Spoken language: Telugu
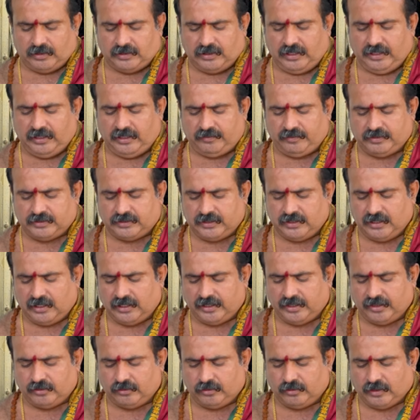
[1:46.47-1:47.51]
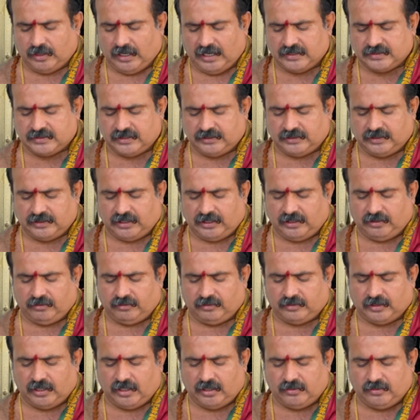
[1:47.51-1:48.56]
మొదలైన విషయాల ఎందు ఆసక్తి కలిగి
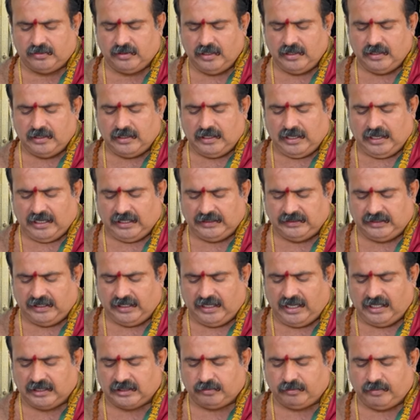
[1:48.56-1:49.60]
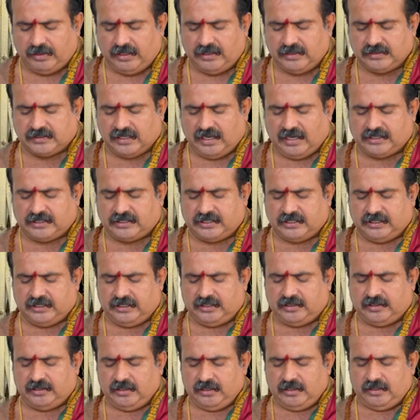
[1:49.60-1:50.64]
ఉంటారు అంతరాత్మ
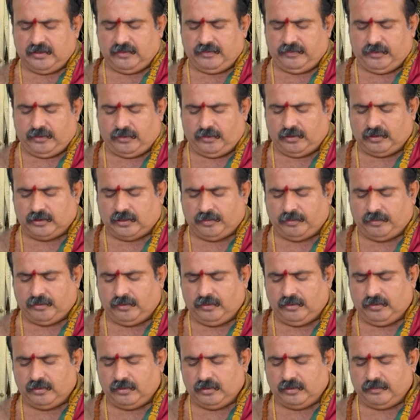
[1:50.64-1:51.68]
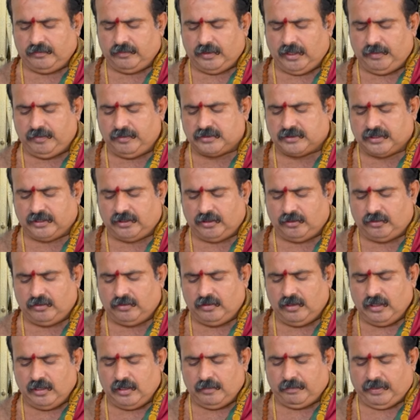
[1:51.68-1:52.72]
సాక్షికి విరోధము ఏమి చెయ్యరు
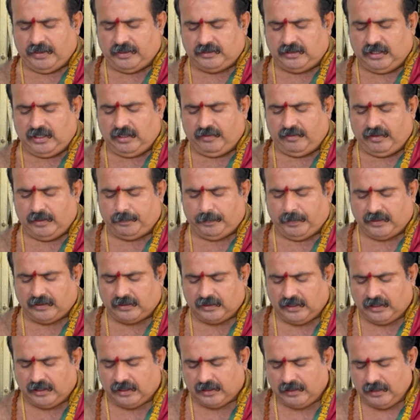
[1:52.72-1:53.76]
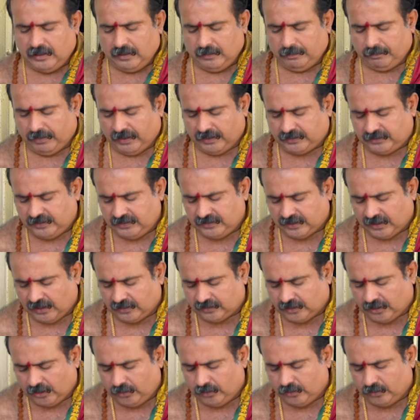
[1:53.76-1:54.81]
పెద్దల పట్ల భక్తి
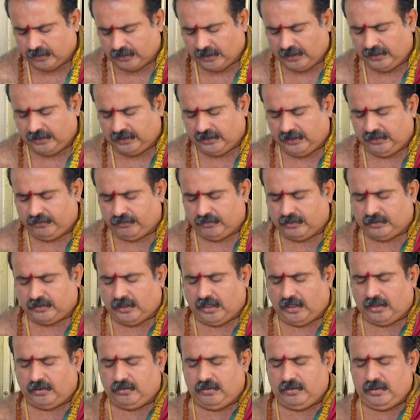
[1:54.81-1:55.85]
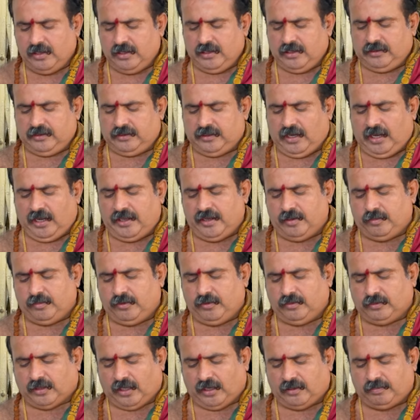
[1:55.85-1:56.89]
శ్రద్ధలు కలిగి ఉంటారు న్యాయము
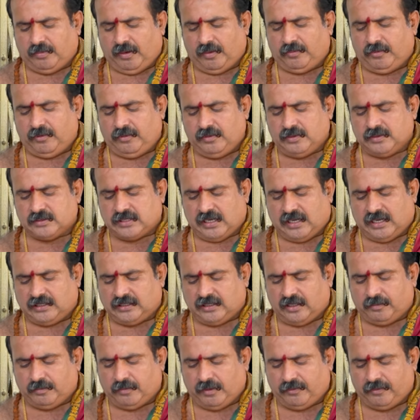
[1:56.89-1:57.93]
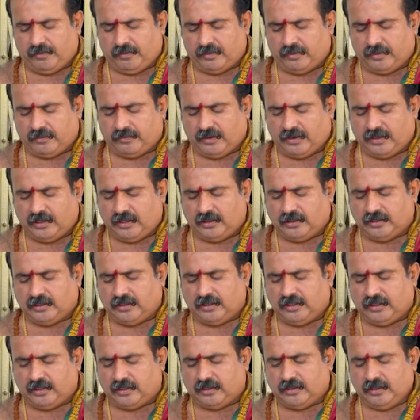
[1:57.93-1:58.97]
ధర్మము సహధర్మము
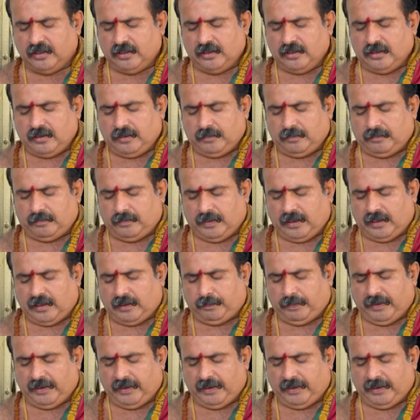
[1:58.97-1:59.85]
ఇవన్నింటినీ మా